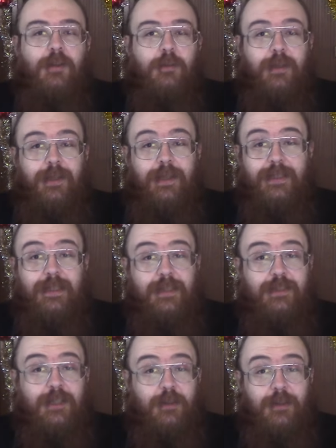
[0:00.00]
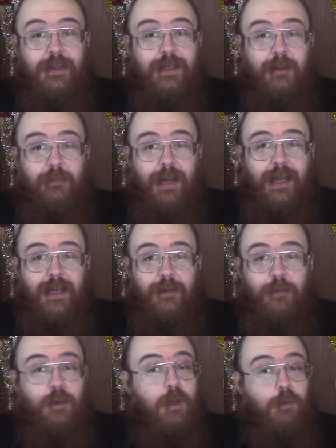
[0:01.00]
quindi se il signore del male
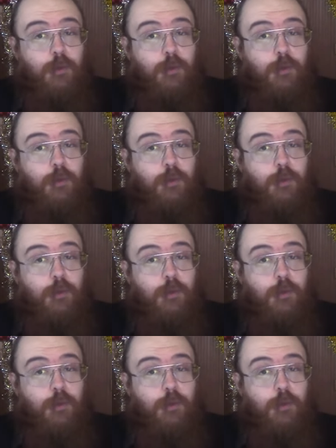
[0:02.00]
vuole